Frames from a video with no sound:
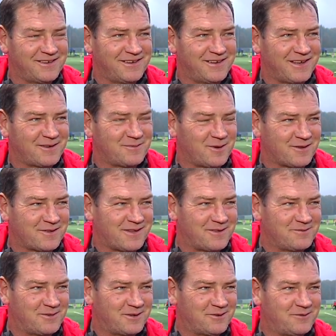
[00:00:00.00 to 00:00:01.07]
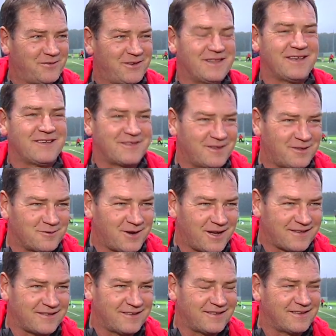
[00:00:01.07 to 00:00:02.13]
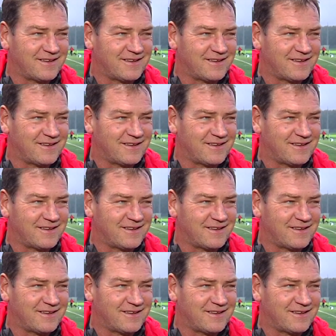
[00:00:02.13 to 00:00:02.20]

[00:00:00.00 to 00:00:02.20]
Lech Poznań był w innej sytuacji.